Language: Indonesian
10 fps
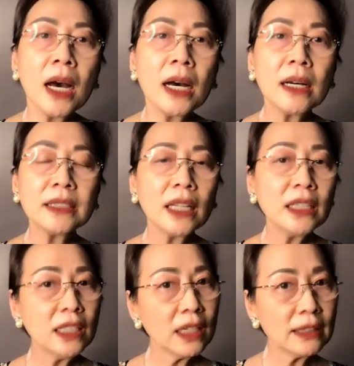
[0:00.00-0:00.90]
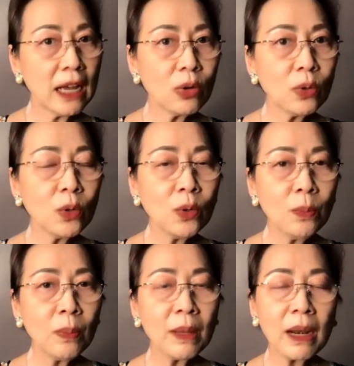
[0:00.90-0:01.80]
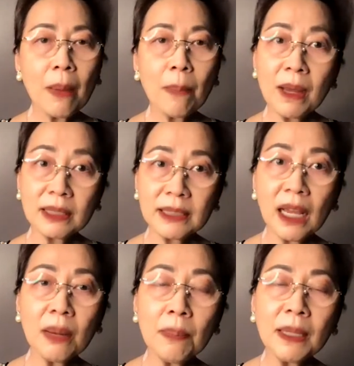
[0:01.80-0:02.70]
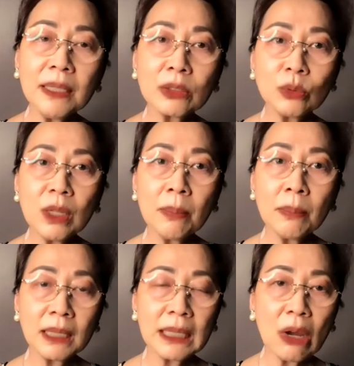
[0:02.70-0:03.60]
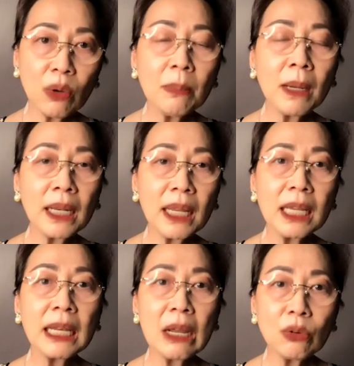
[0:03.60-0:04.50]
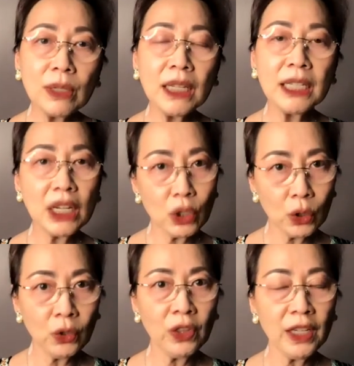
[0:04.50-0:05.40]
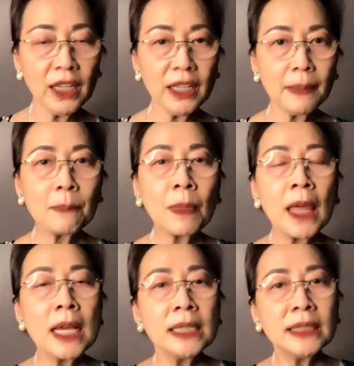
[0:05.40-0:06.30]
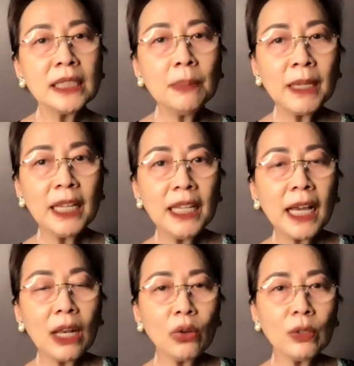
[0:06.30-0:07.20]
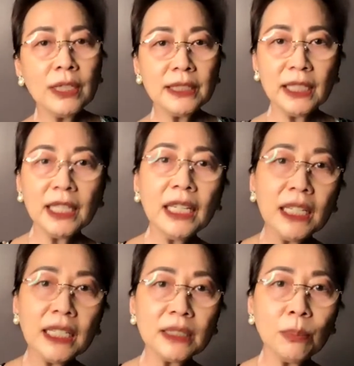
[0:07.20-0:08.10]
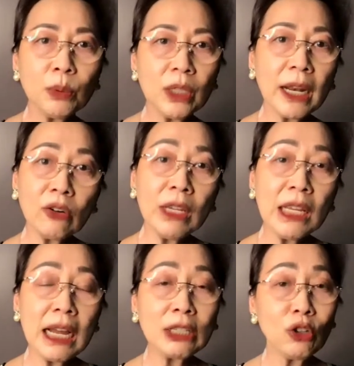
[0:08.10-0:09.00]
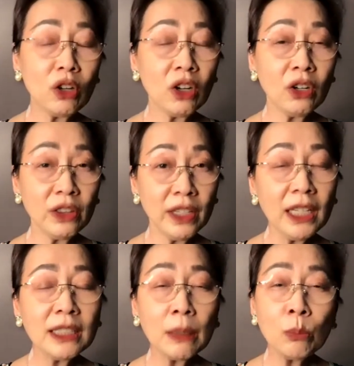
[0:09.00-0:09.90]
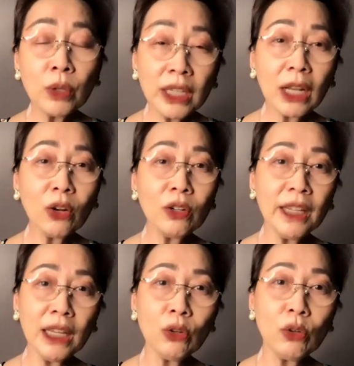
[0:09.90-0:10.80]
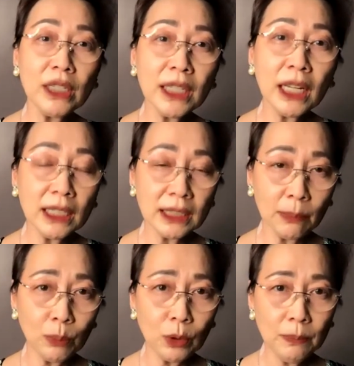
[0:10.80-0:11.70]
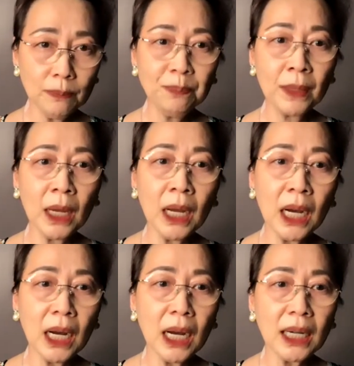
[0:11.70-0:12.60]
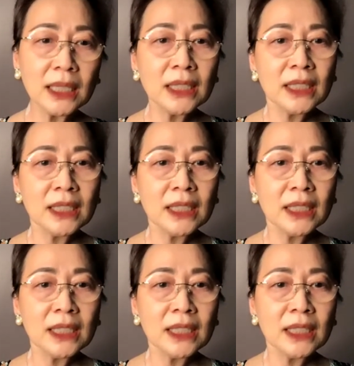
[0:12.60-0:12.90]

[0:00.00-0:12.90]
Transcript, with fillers: Eh, saya tidak tahu berapa sahabat yang sudah mengetahui mengenai grounding dan earthing ini. Jadi begini, kalau di sini disebut grounding atau earthing, mungkin kalau di Indonesia disebut uh,